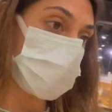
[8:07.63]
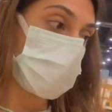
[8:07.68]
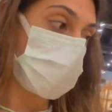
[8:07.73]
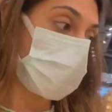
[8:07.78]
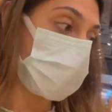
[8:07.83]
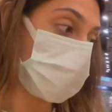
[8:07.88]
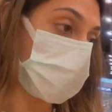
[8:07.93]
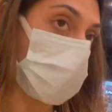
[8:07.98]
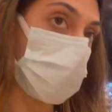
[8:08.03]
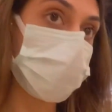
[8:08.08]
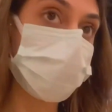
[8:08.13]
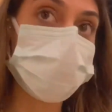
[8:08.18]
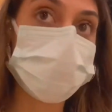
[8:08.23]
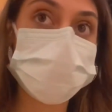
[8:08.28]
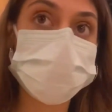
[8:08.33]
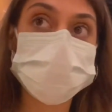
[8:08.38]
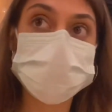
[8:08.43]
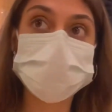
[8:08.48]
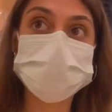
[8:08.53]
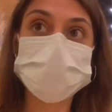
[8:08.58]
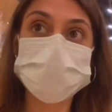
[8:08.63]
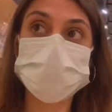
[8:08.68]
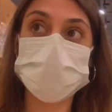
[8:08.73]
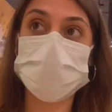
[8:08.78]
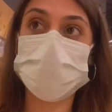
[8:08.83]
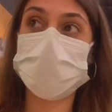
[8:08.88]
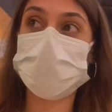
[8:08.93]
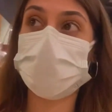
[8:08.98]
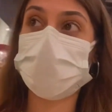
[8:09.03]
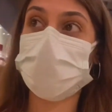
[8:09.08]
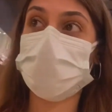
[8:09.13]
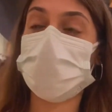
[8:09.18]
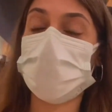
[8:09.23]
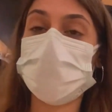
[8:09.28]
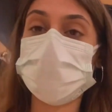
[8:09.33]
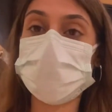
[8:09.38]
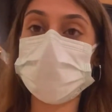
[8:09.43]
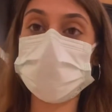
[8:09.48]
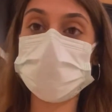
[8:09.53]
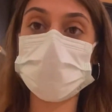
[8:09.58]
Öyle.
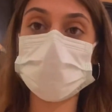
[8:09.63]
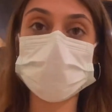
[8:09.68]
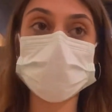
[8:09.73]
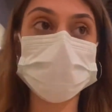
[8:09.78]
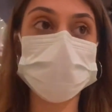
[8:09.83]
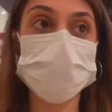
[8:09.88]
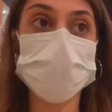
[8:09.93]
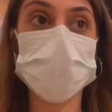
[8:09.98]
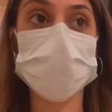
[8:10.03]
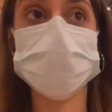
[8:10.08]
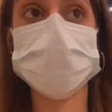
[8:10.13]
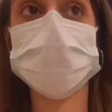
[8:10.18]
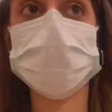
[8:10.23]
Bu şekilde yani.